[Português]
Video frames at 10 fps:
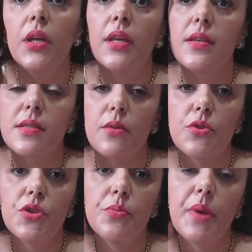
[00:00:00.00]

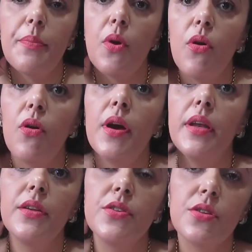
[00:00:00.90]
questão de
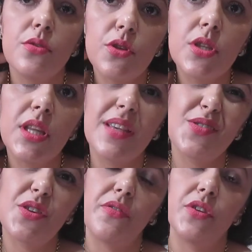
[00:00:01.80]
memória, de editor de
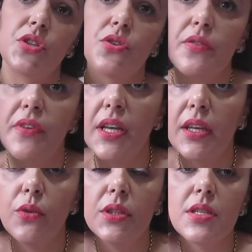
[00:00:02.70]
texto, já, acho que eu já falei
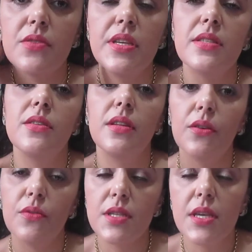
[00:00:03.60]
aqui outras vezes, ainda
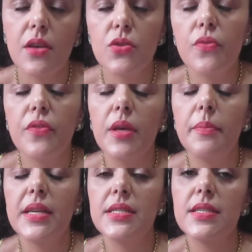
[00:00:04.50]
não consegui resolver,
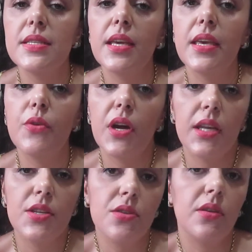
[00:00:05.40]
mas esse aqui eu
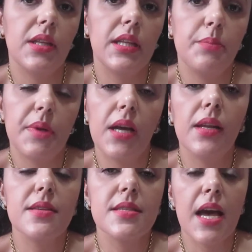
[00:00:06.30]
acredito que dei para
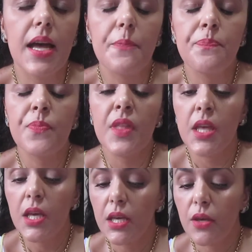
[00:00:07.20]
lançar
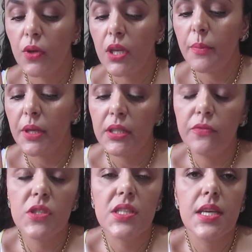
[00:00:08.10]
e eu queria
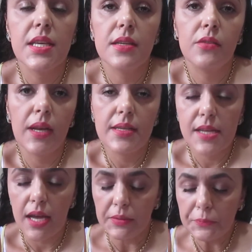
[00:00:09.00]
manter vocês
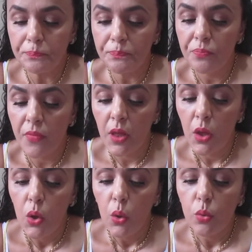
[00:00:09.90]
atualizados.
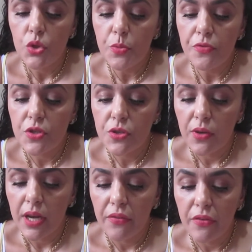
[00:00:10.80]
O último vídeo que
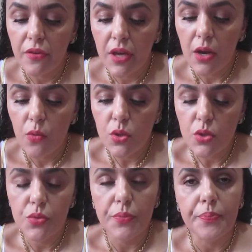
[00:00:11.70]
eu gravei foi em agosto,